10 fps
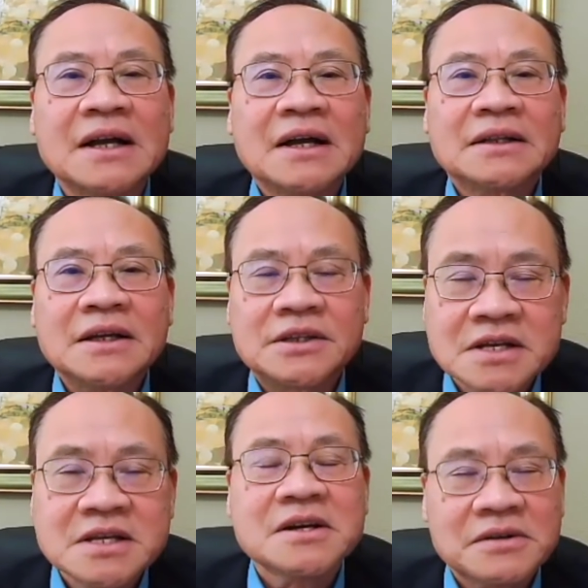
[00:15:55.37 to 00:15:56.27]
thì
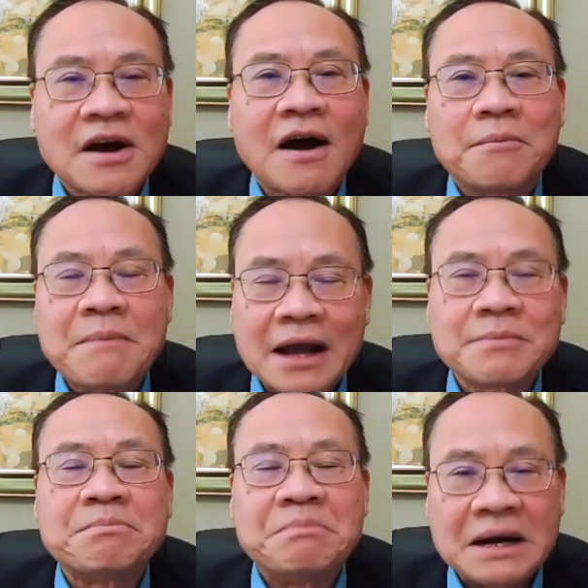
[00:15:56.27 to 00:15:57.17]
chính những người đó họ mang
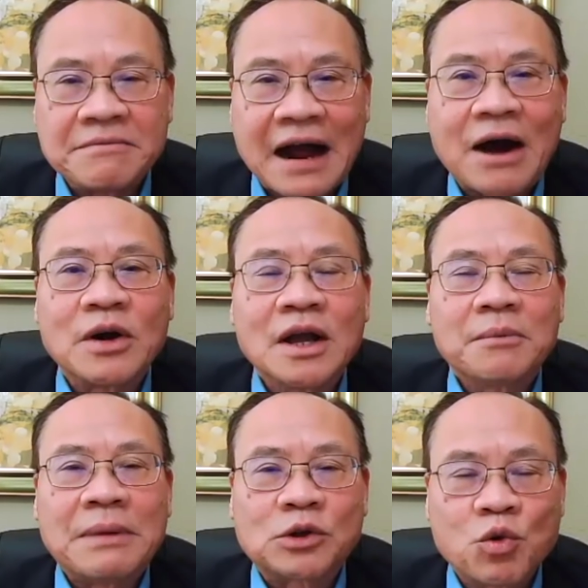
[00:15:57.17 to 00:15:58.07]
cái mầm bệnh vào
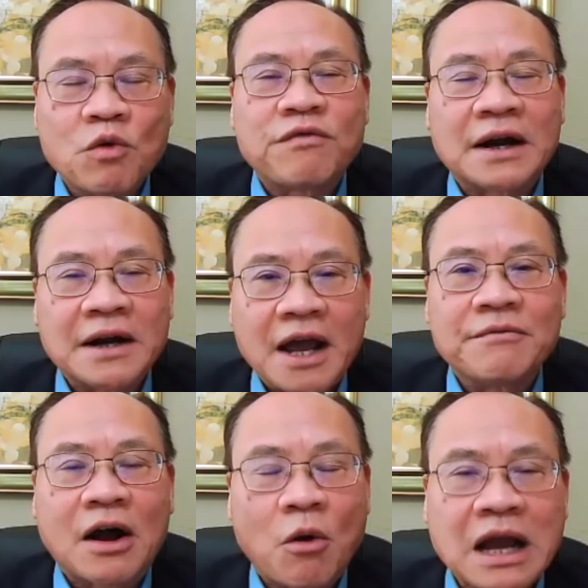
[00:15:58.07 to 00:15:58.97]
mà Trung Quốc vẫn để
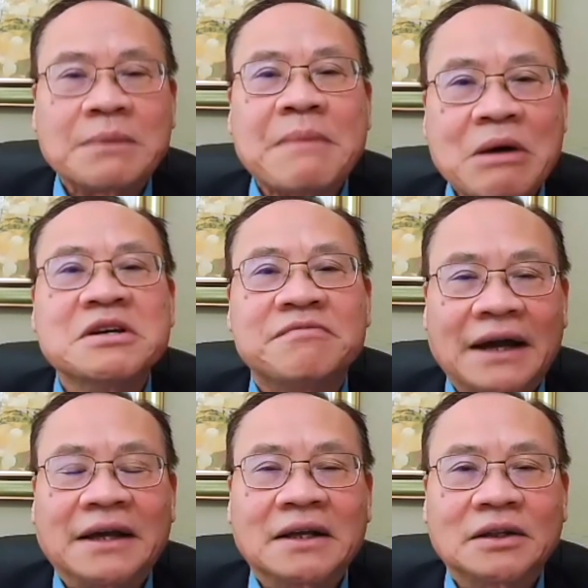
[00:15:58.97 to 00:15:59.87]
và không cảnh báo như
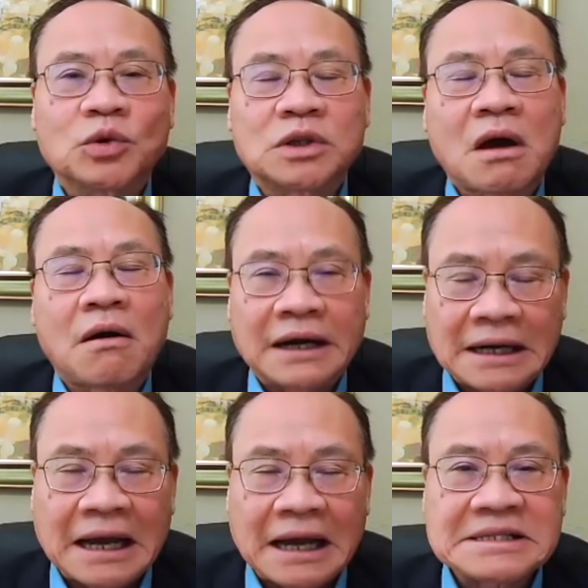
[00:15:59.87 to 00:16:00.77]
vậy tôi cho
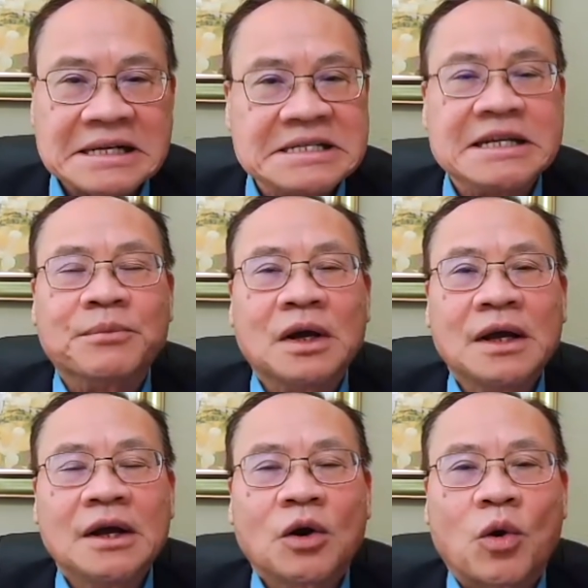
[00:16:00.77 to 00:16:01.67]
rằng là cái trách nhiệm
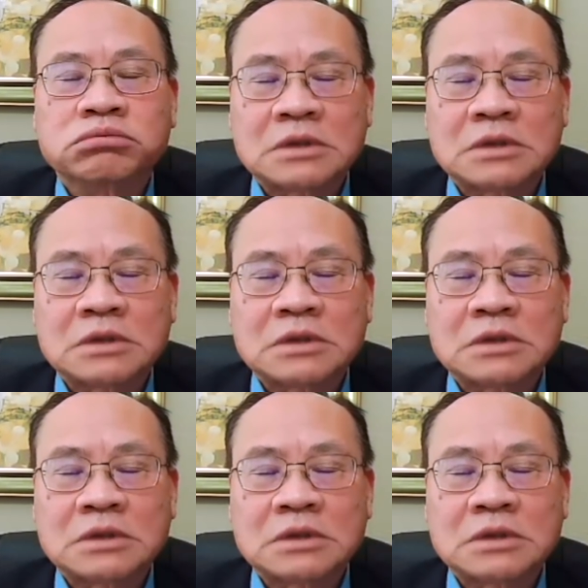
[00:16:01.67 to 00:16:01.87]
của ông Tập